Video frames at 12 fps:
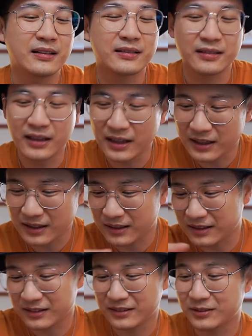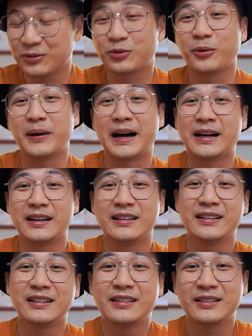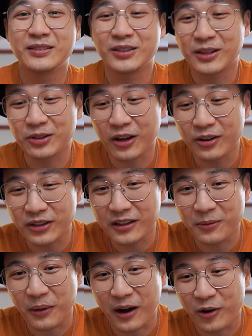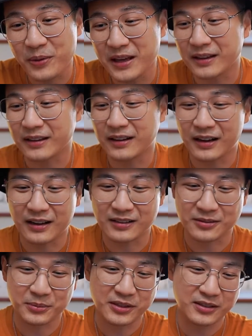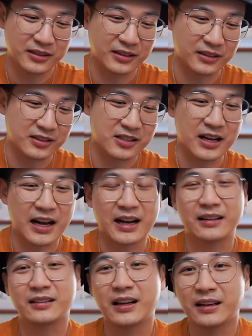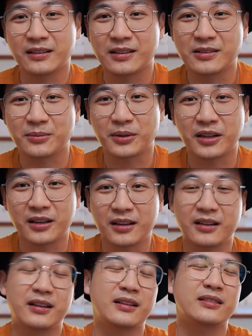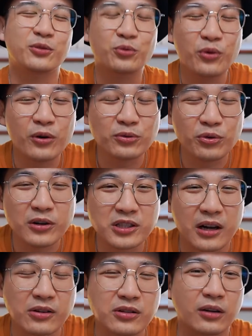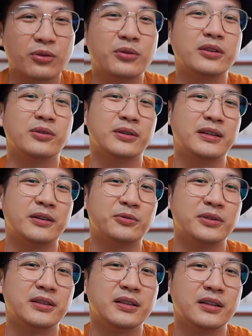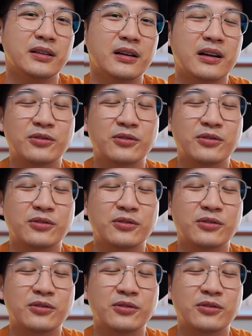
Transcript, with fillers: 那对吧？你要挑他的毛病啊，什么这里的账那里的怎么啊？那多多少少都会有一点问题啊。